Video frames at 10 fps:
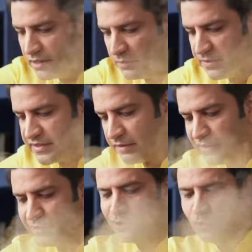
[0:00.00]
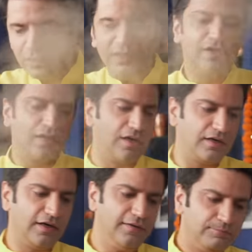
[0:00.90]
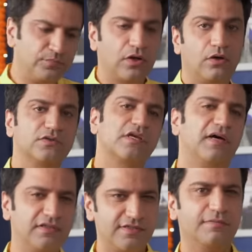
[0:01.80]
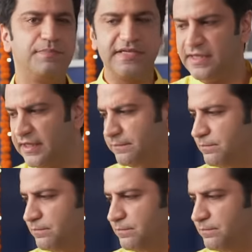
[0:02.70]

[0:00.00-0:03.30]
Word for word: अब इसे हमें टोटली ठंडा करना है और उसके बाद इसे हम पीसेंगे